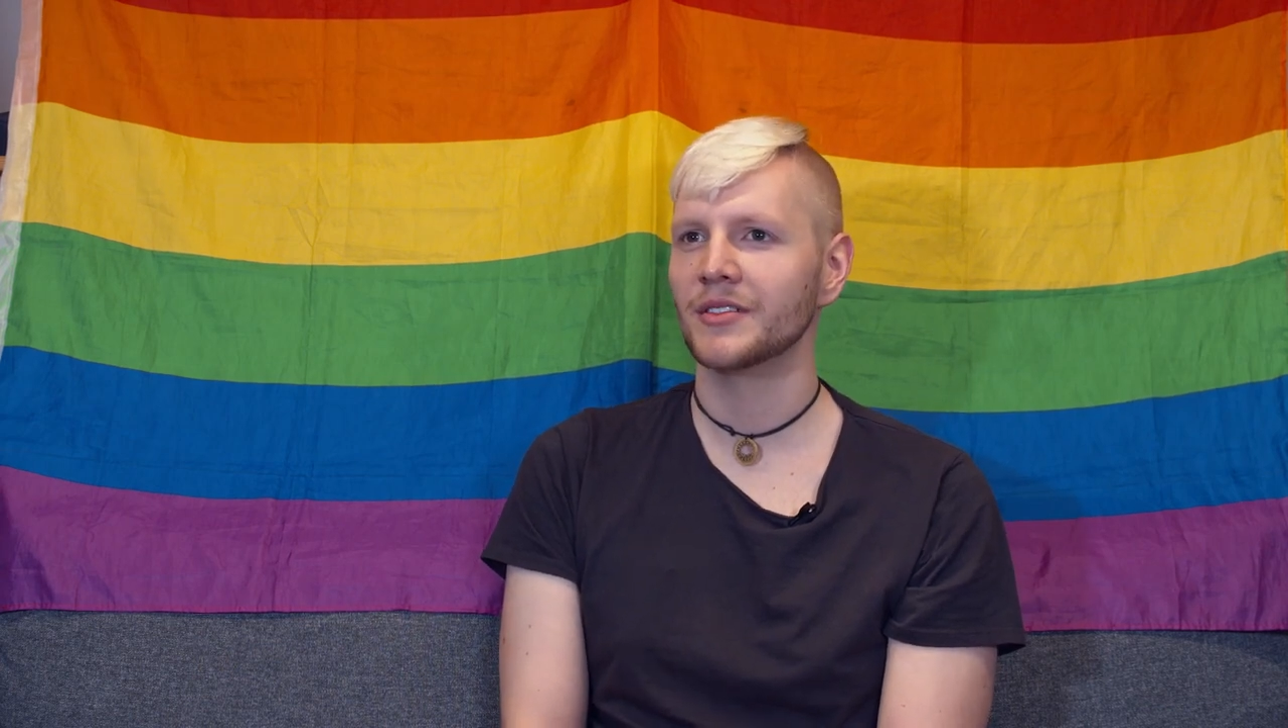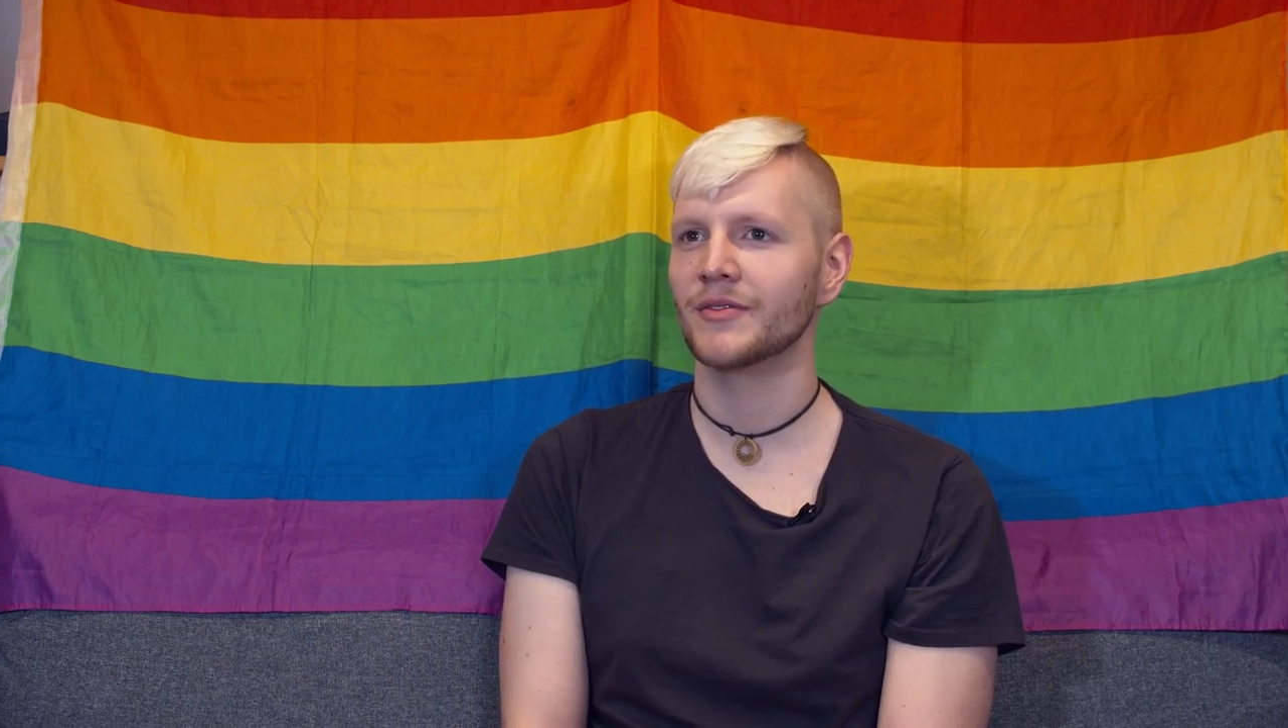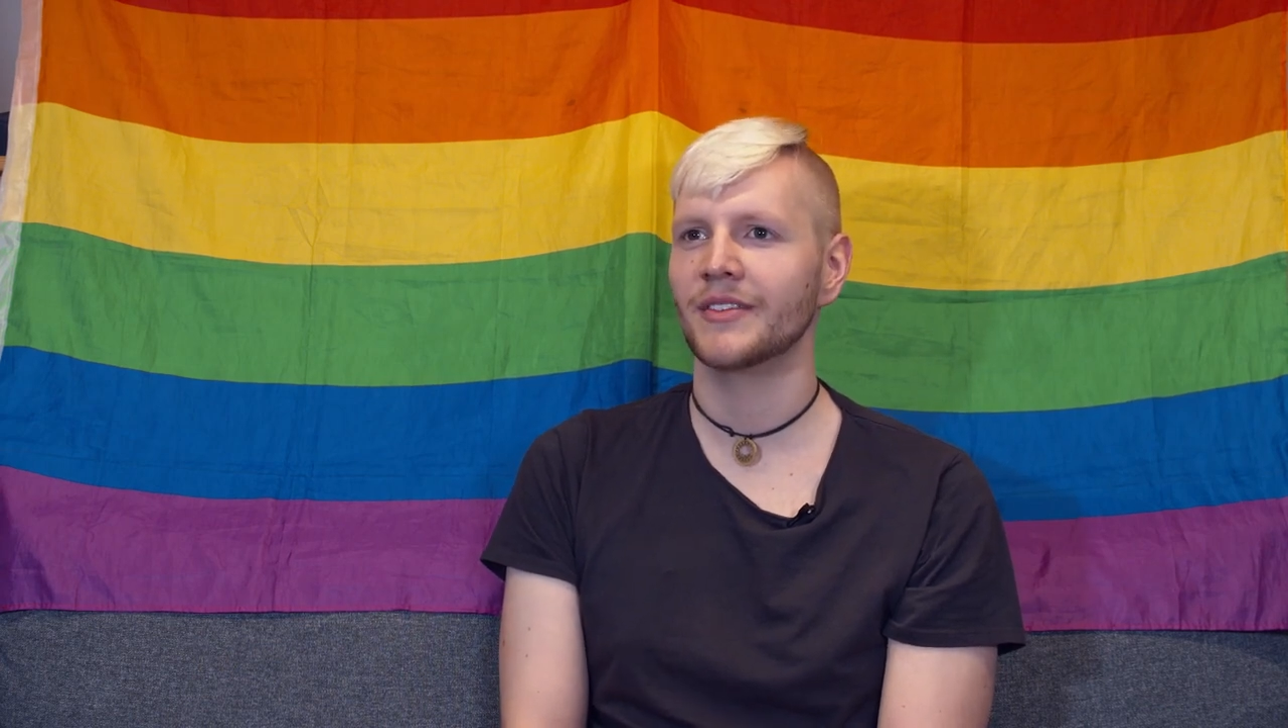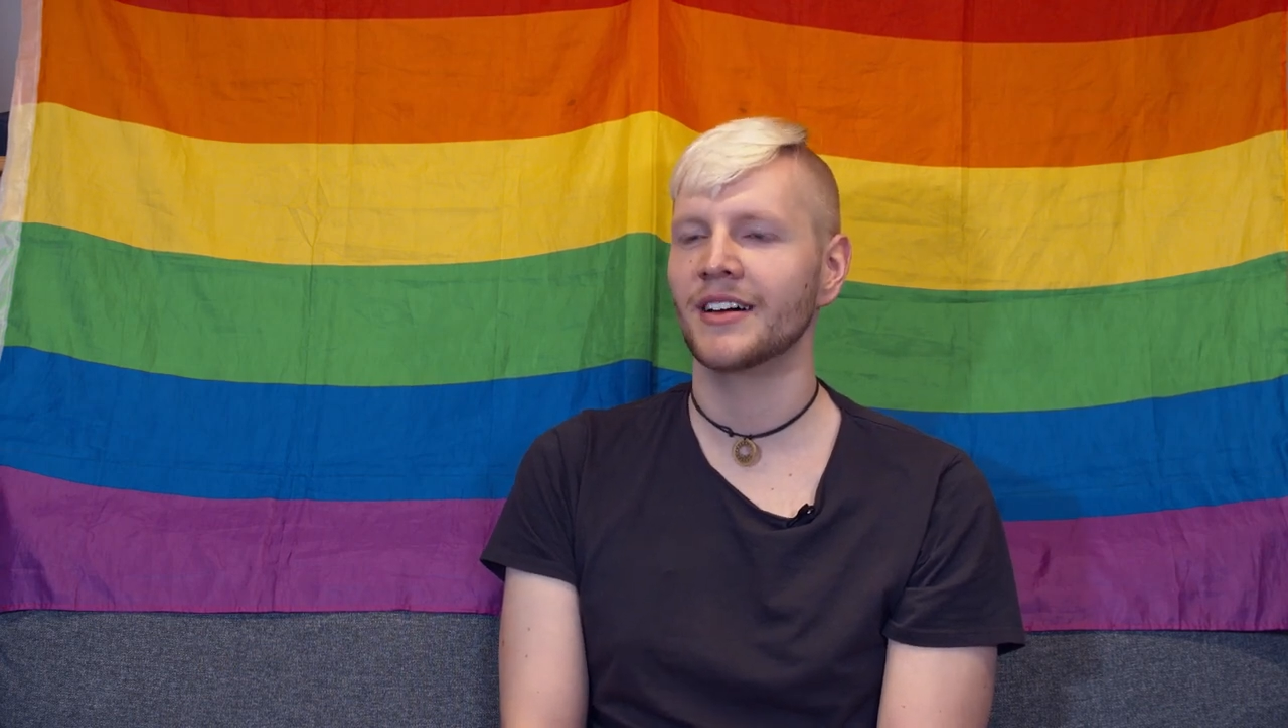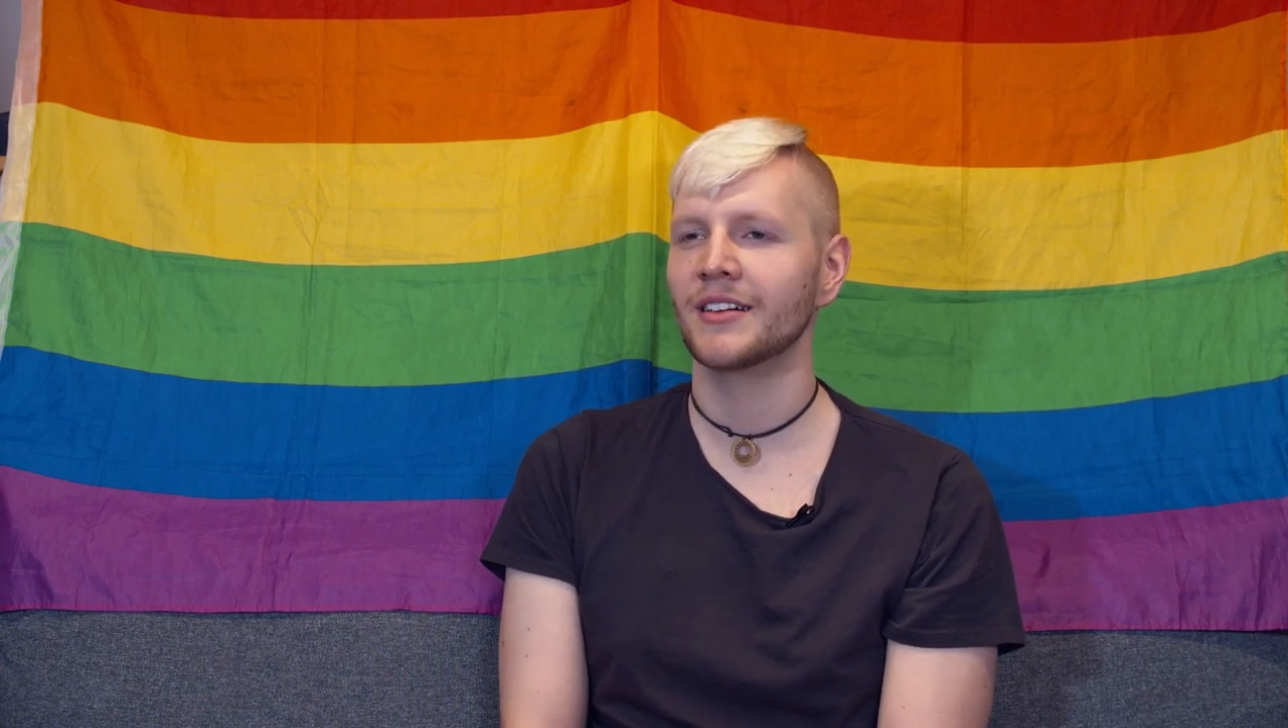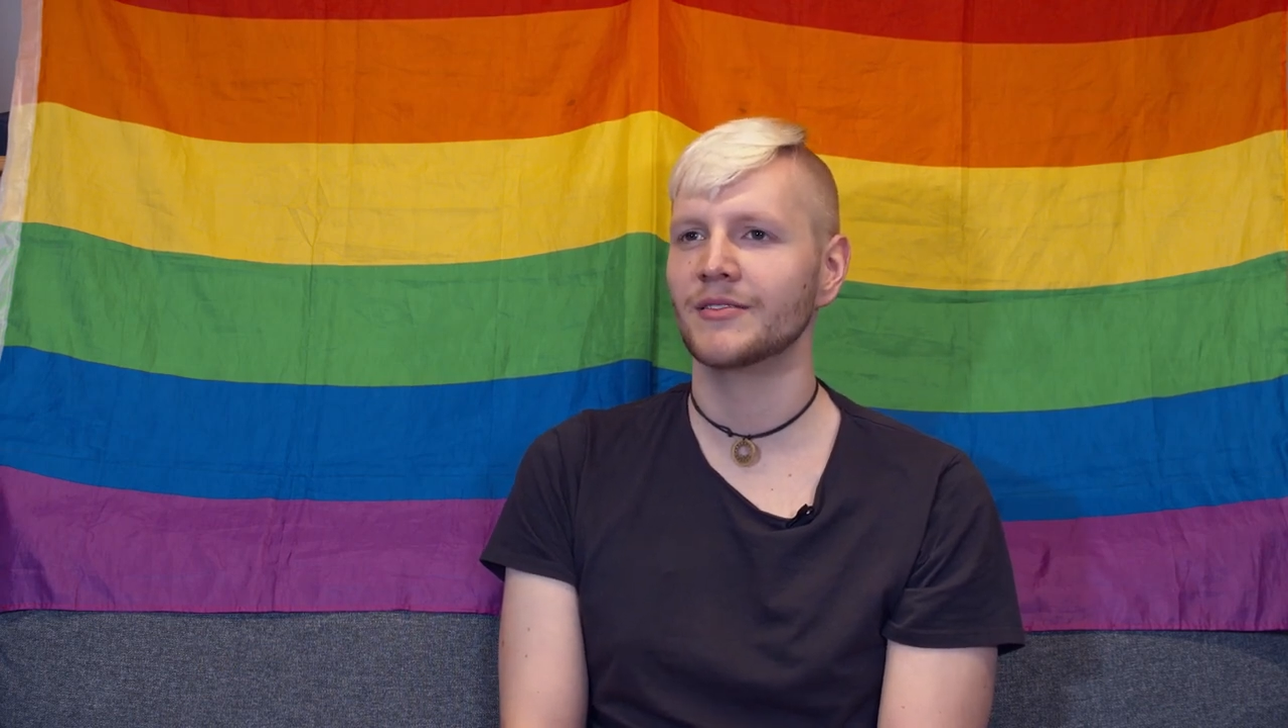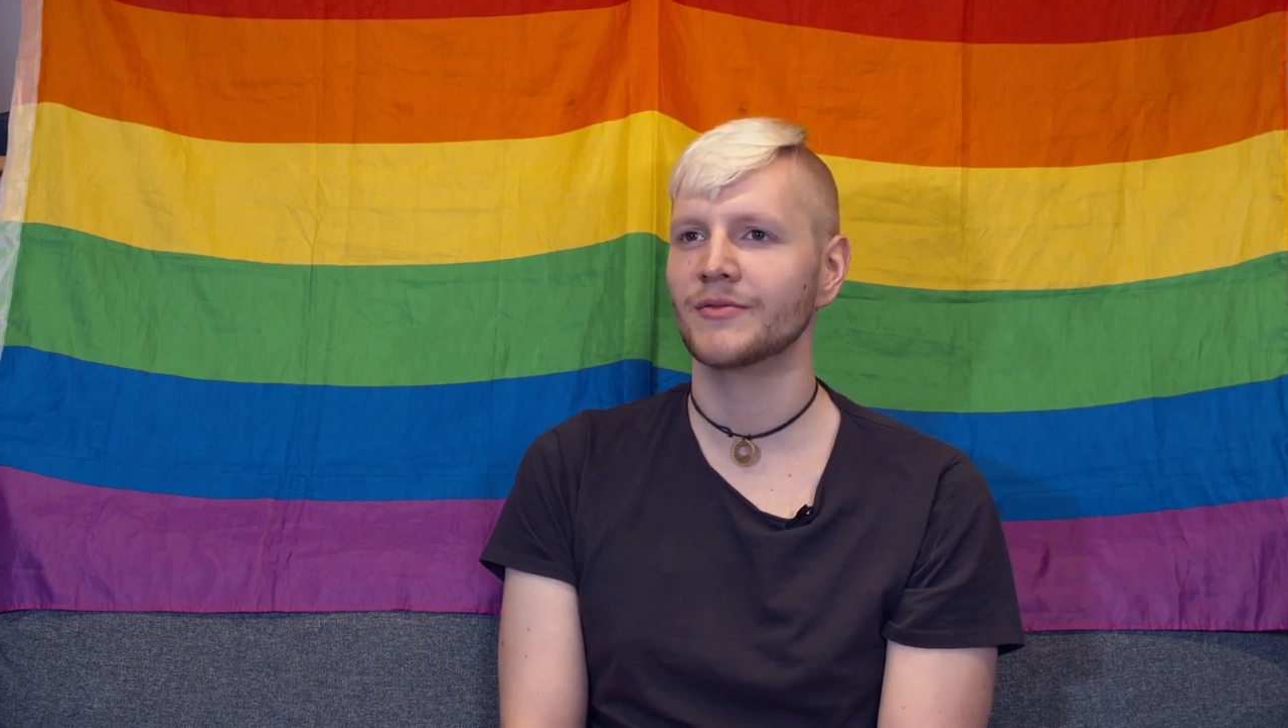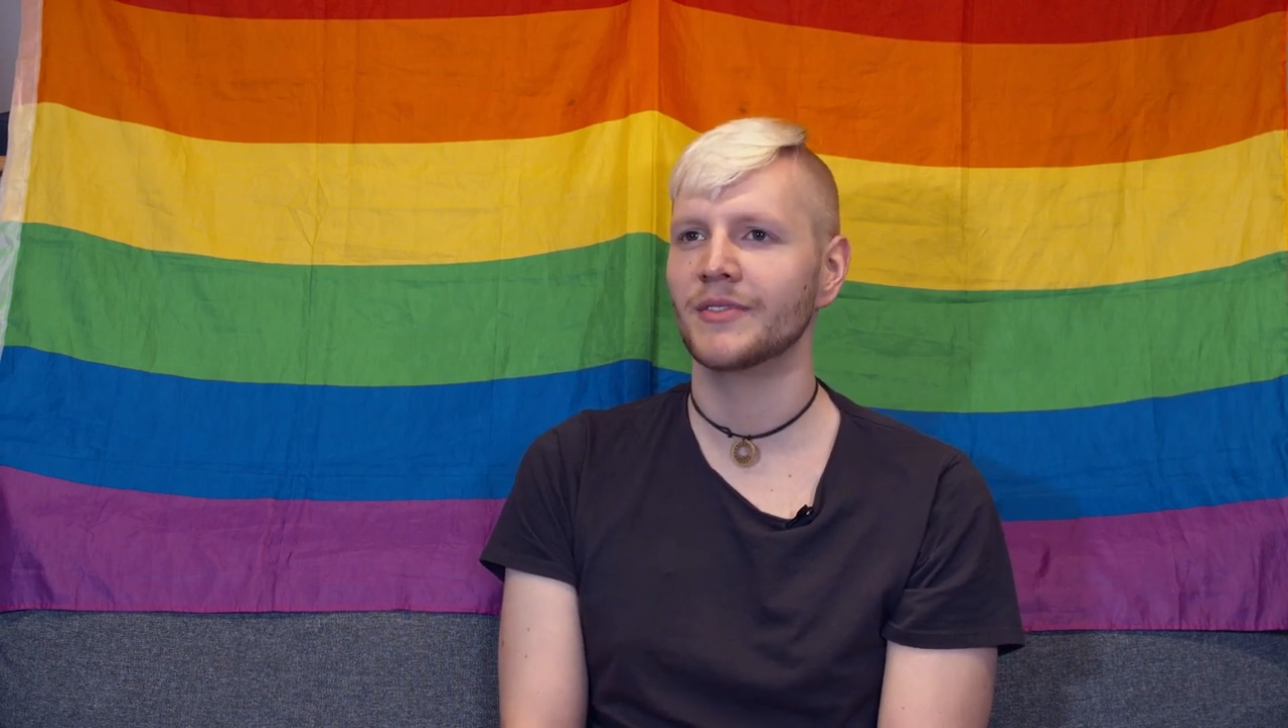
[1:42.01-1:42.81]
ich, wäre,